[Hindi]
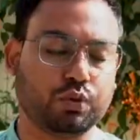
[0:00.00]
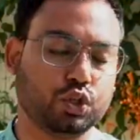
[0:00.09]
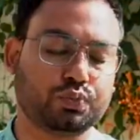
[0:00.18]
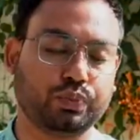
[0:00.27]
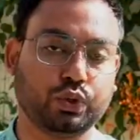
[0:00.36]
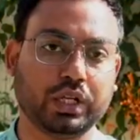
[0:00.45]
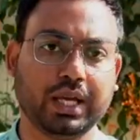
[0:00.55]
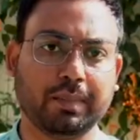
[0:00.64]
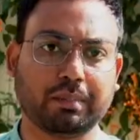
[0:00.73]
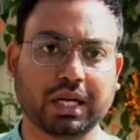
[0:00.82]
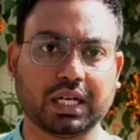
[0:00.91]
भोजपुरी
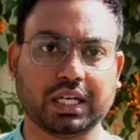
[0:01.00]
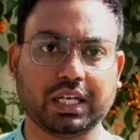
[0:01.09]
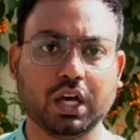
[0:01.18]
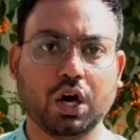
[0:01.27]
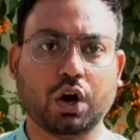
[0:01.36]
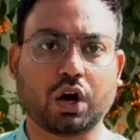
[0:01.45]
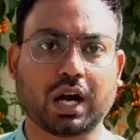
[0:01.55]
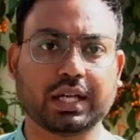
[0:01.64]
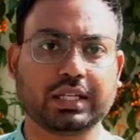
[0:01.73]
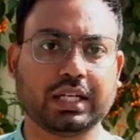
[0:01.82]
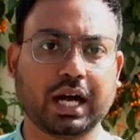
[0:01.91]
मगही और
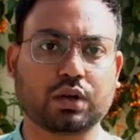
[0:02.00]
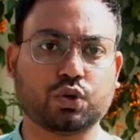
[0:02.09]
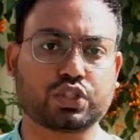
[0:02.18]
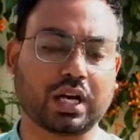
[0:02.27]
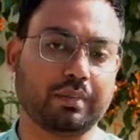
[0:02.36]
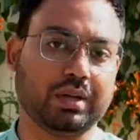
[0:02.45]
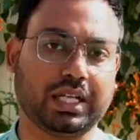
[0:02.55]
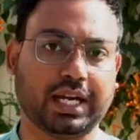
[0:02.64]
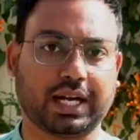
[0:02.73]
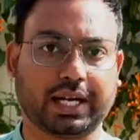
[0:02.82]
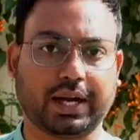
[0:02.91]
अंगिका को शामिल
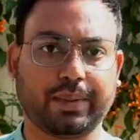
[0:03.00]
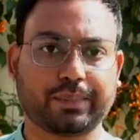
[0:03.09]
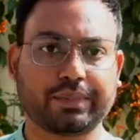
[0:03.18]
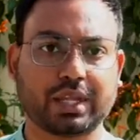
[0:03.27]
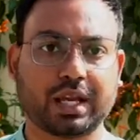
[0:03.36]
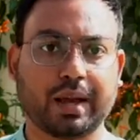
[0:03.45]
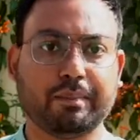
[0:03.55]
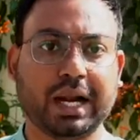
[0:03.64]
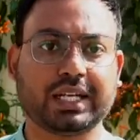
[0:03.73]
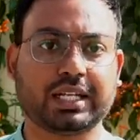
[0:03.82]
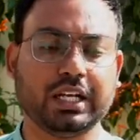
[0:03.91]
किया गया
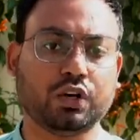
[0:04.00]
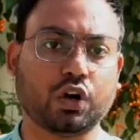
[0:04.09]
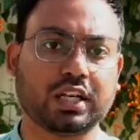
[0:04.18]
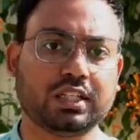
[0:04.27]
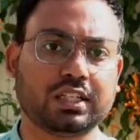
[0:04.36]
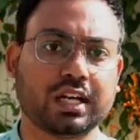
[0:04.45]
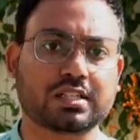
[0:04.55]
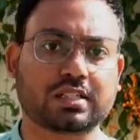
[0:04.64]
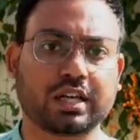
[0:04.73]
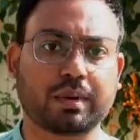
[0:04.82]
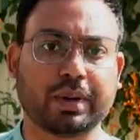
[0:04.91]
मैट्रिक और इंटर
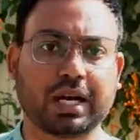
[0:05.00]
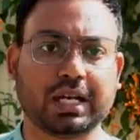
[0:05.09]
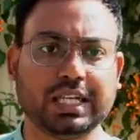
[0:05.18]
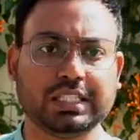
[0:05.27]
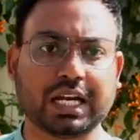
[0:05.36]
स्तर पर ली